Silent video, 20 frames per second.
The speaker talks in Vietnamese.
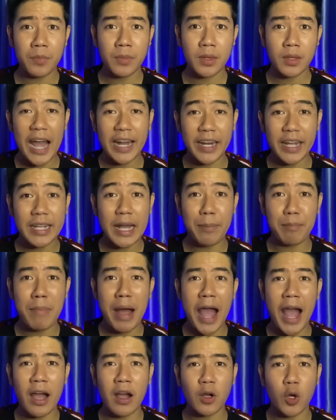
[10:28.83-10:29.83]
Ai nấy gặp
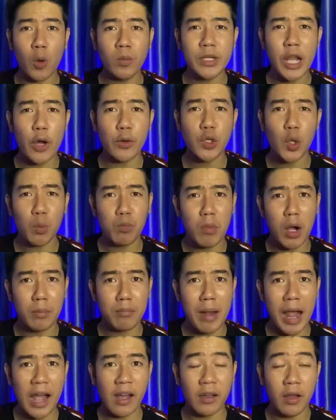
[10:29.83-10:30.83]
bà cũng đều chúc mừng
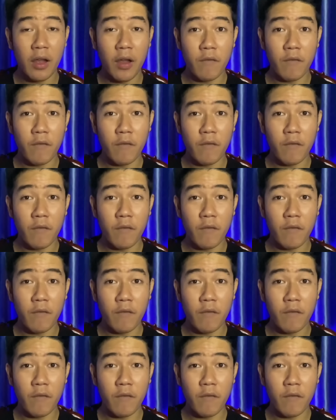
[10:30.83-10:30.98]
bà